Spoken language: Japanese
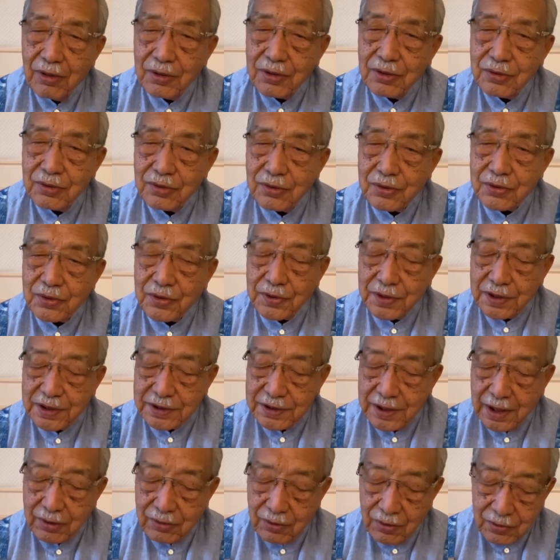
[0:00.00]
いうことで
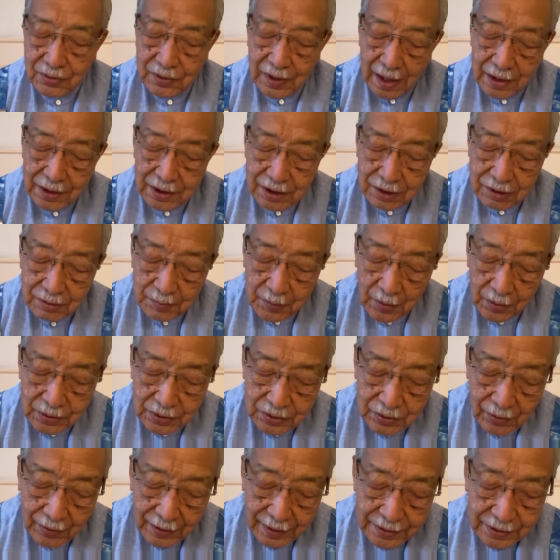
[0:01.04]
すね。この
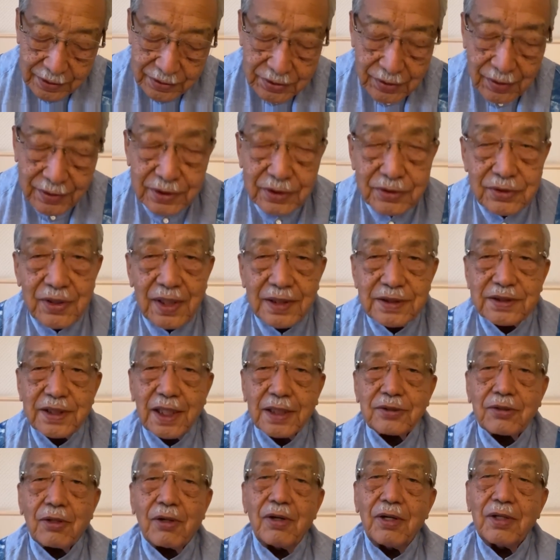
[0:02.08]
ターニングポイントは私は10月
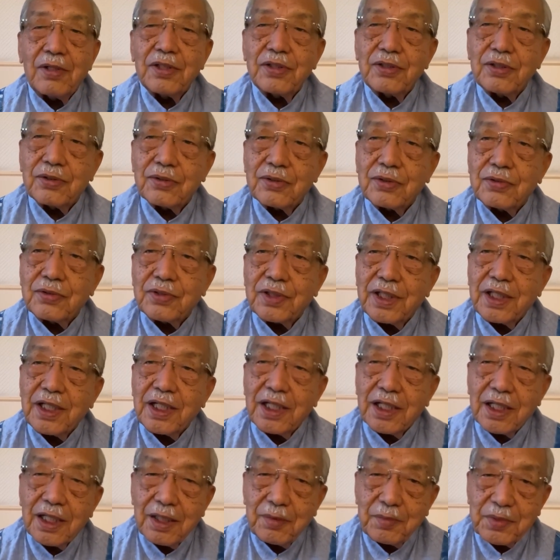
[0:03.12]
だというふうに
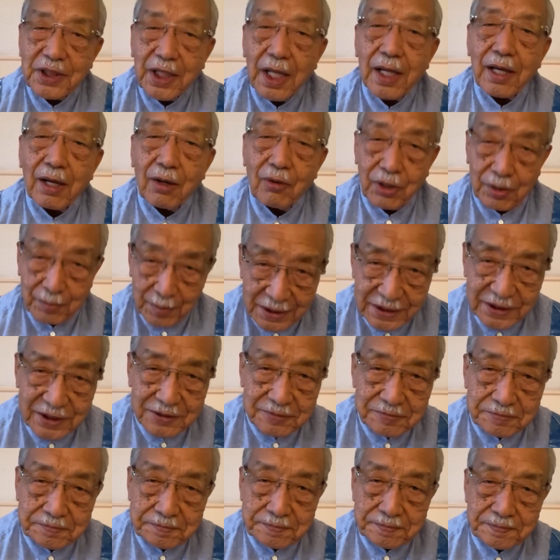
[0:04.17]
見ておりま
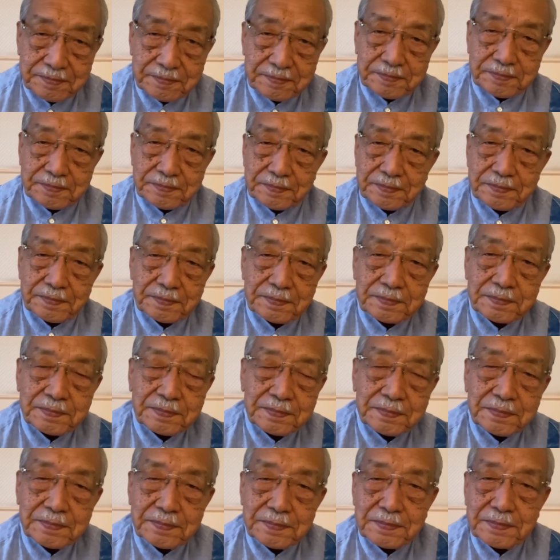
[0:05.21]
す。は
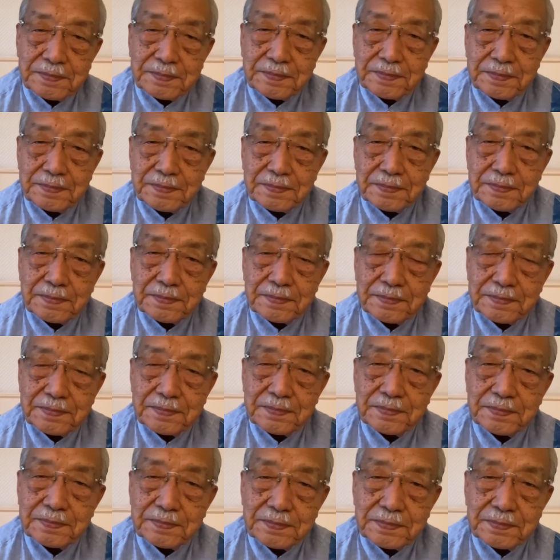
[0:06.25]
い、増田先
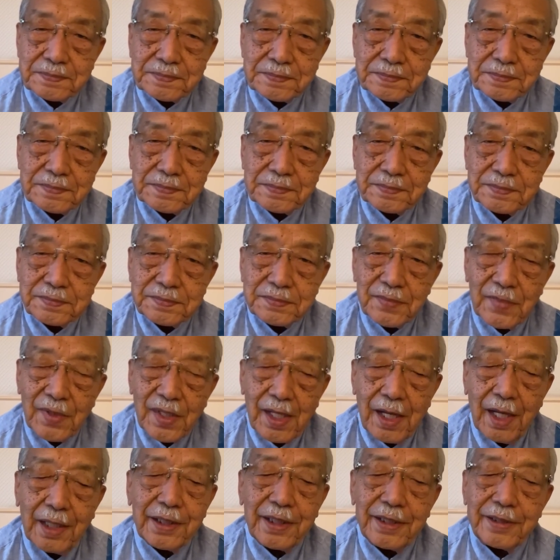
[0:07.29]
生どうもありがとうございま
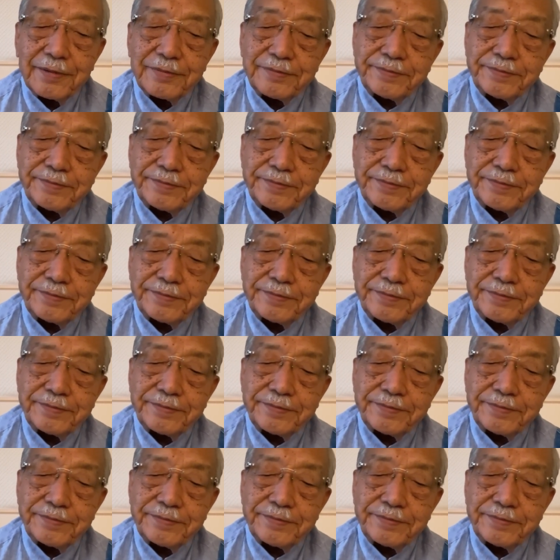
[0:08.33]
した。はい、